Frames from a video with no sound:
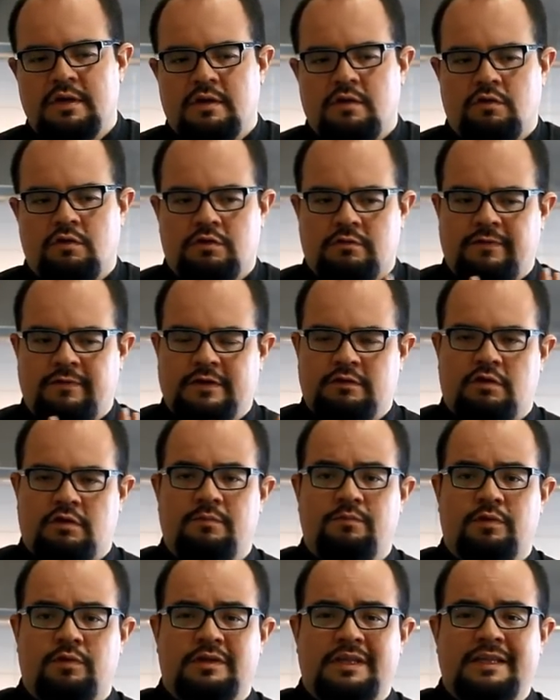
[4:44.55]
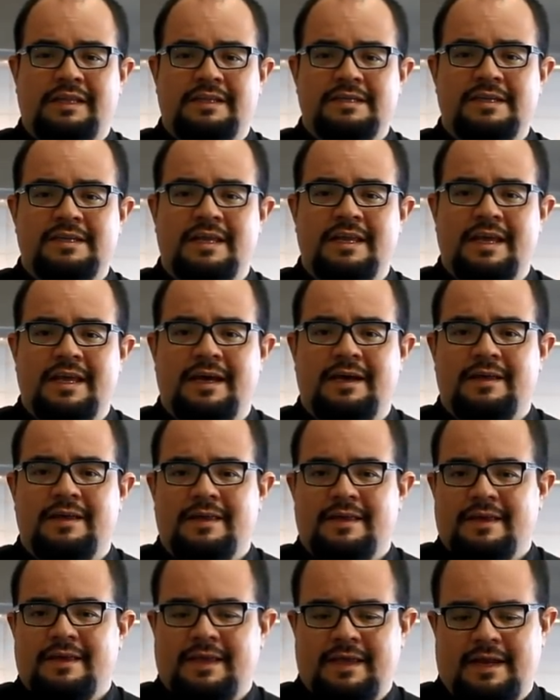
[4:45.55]
Otro factor importante sería
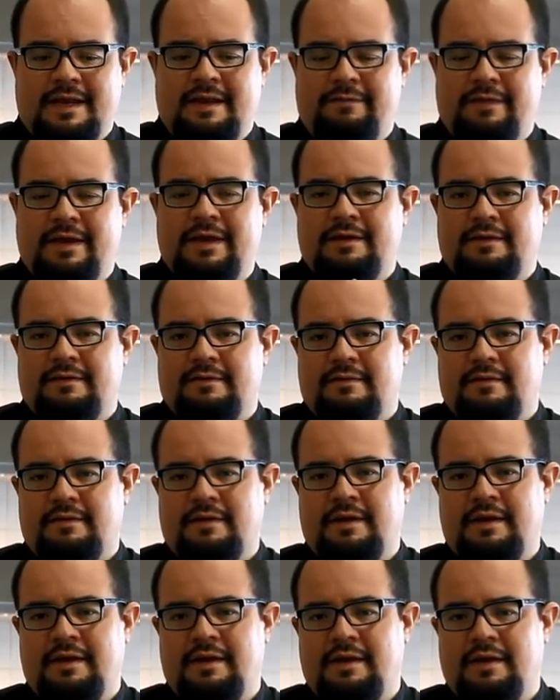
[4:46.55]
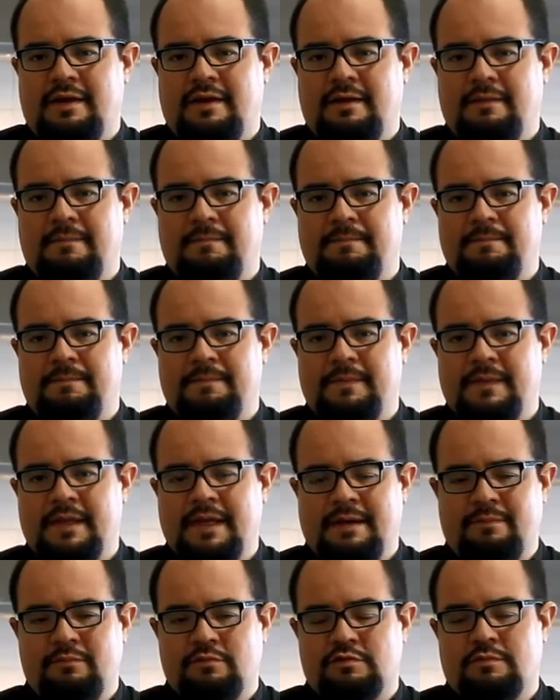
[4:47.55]
que al haber, em,
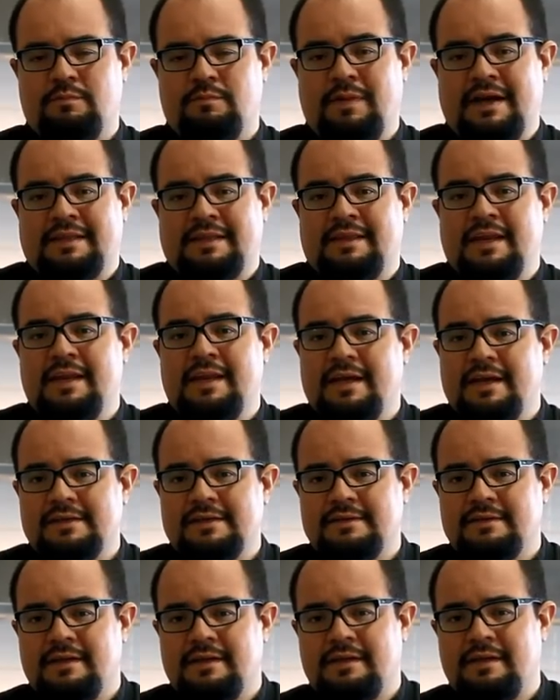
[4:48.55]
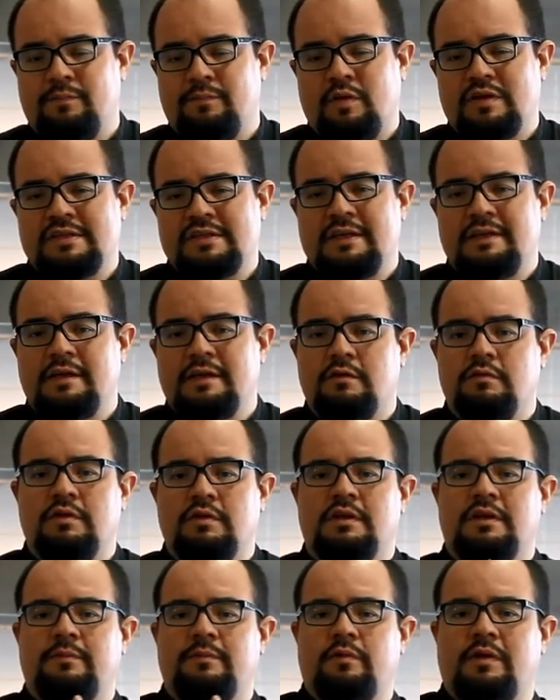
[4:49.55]
digamos, bacterias de tipo acético y
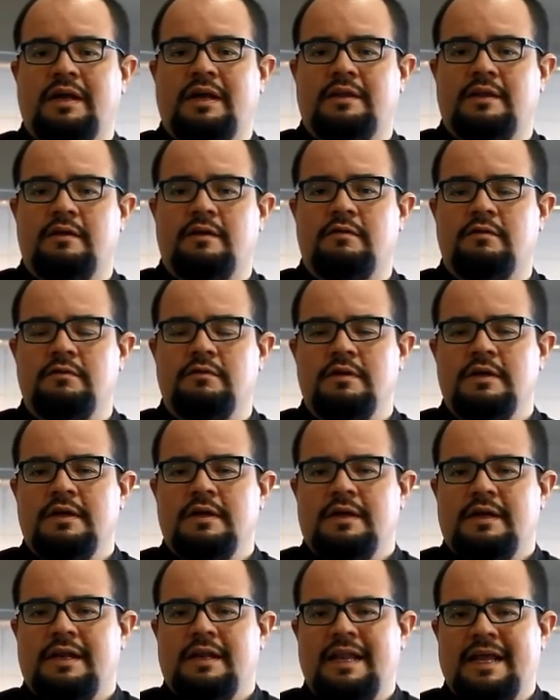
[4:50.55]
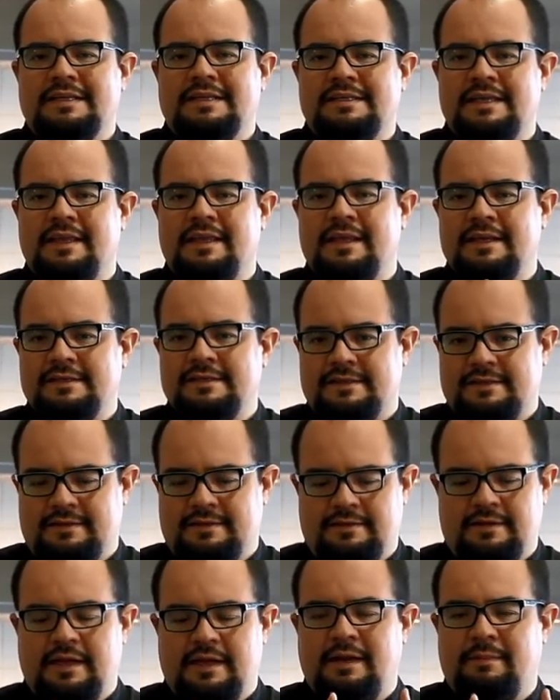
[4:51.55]
de tipo láctico, la acidez
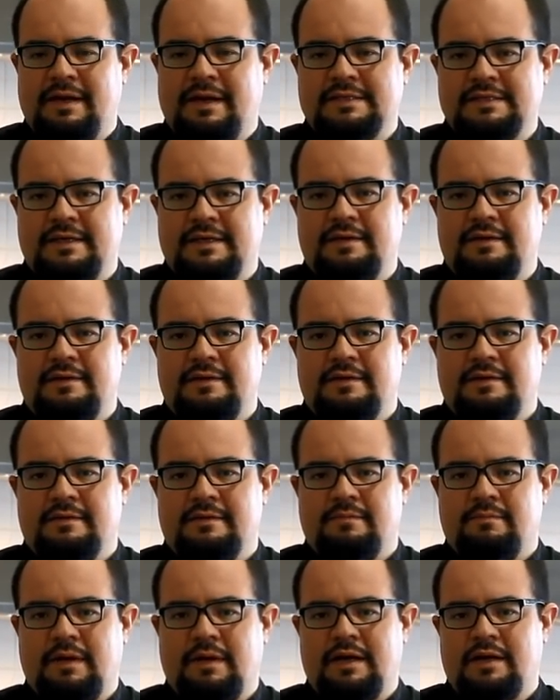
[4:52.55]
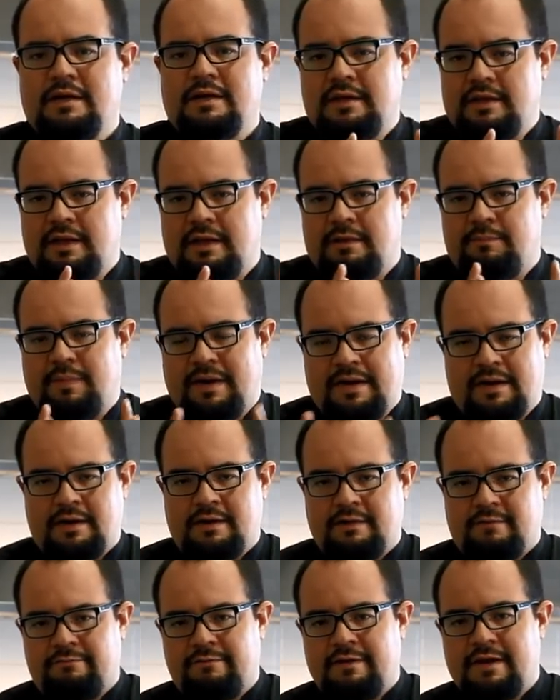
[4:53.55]
de la masa ¿vale? y del
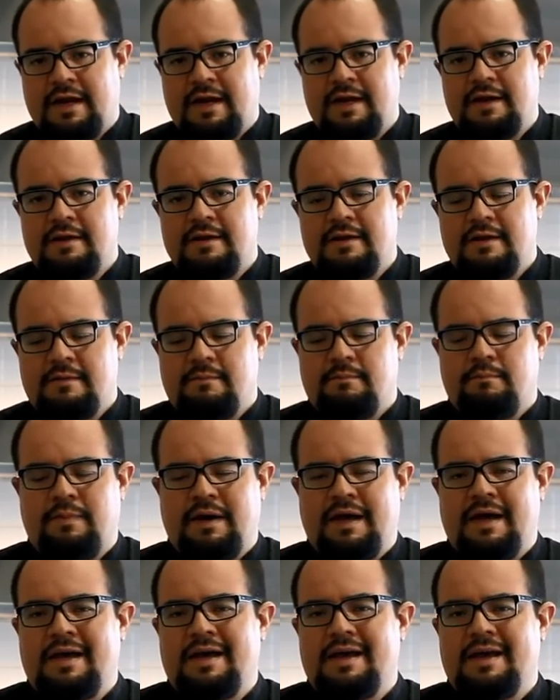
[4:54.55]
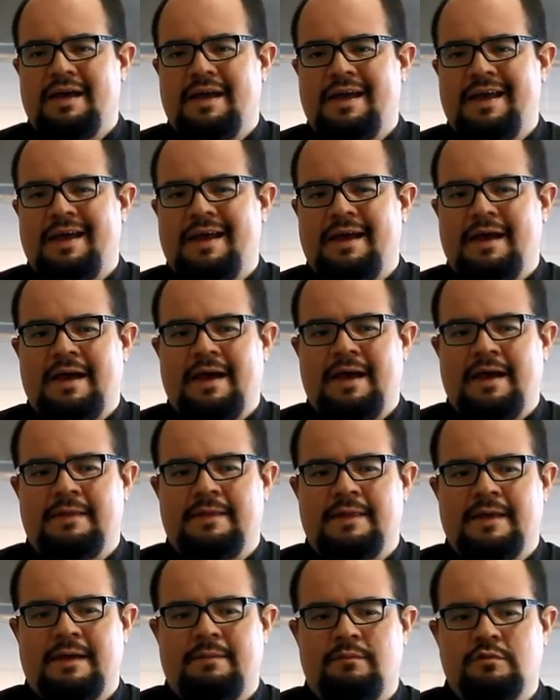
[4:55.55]
pan final va a,
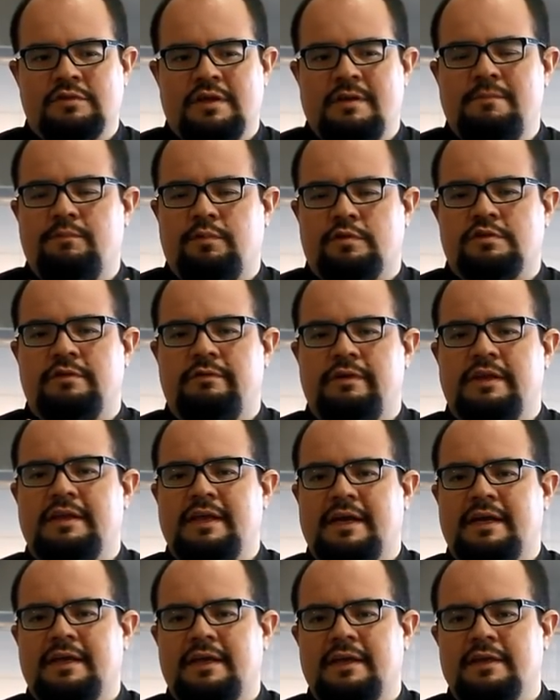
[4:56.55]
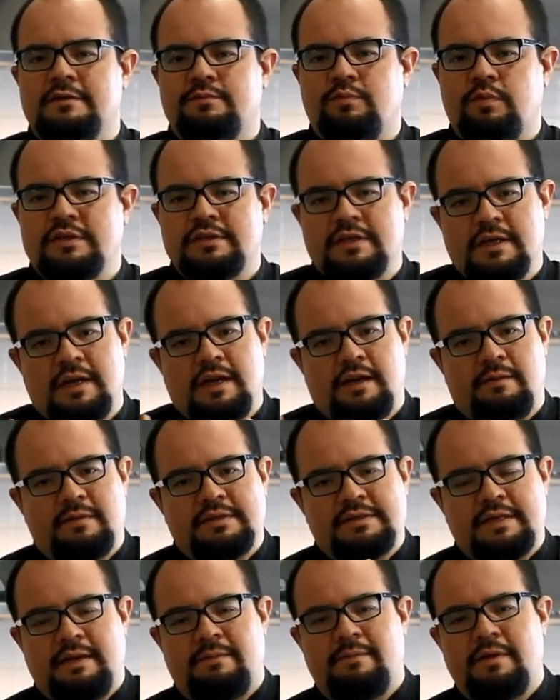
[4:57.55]
digamos, a imposibilitar que después en el
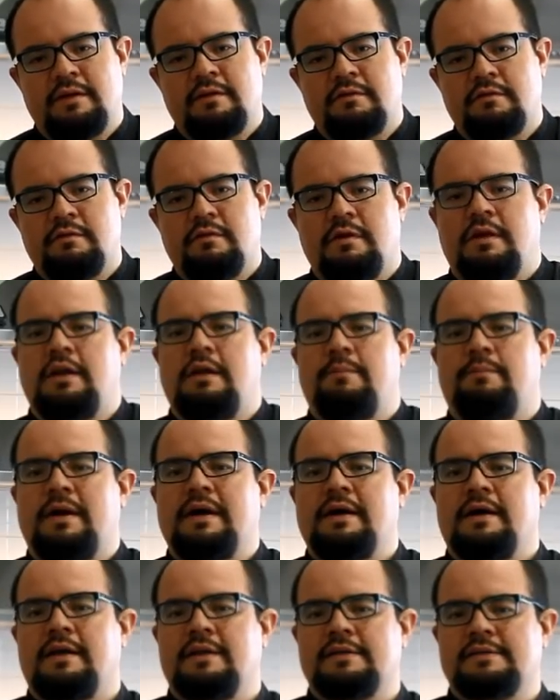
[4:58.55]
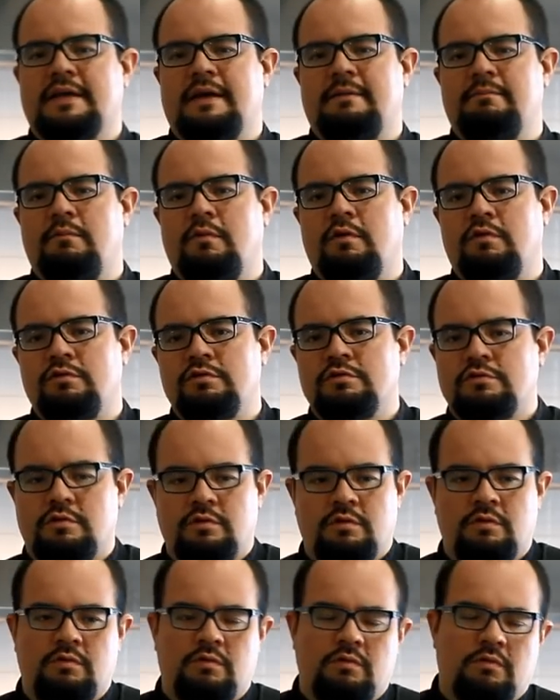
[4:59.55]
almacenamiento, en el pan, crezcan mohos
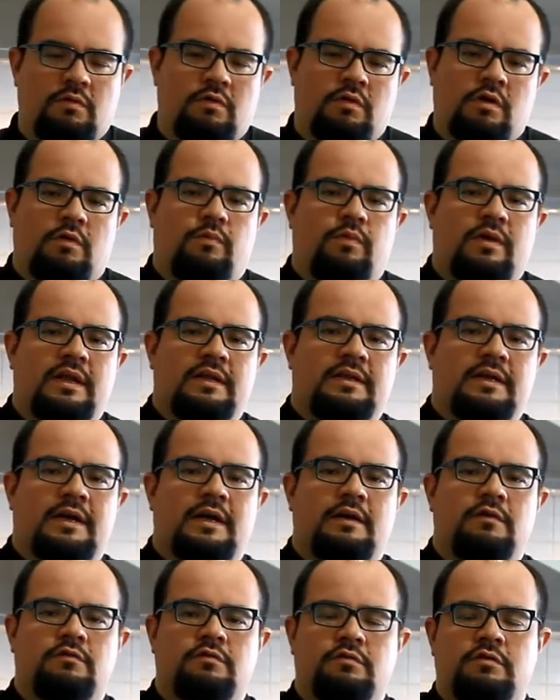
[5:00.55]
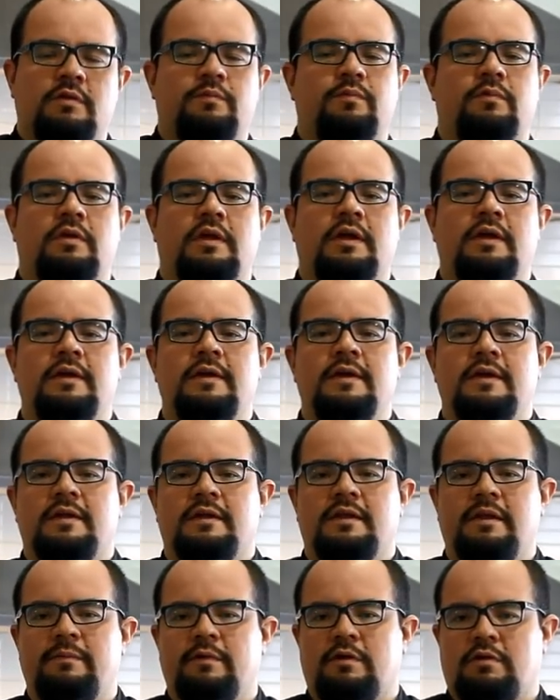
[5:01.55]
o, que lo puedan atacar otro tipo de,
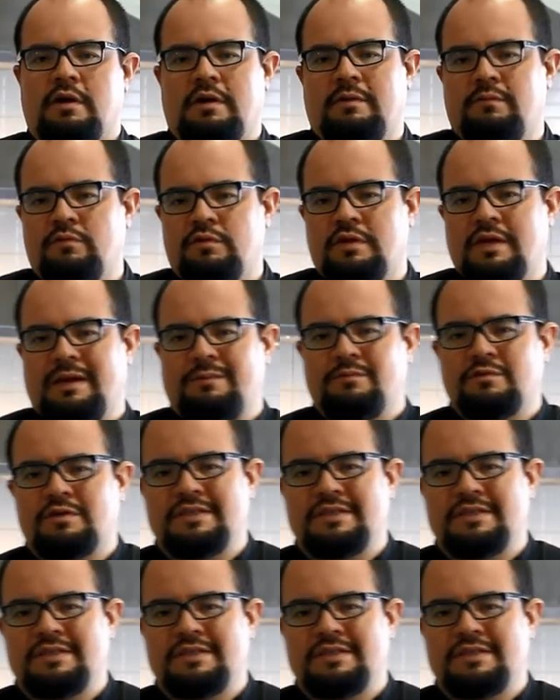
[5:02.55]
microorganismos, digamos,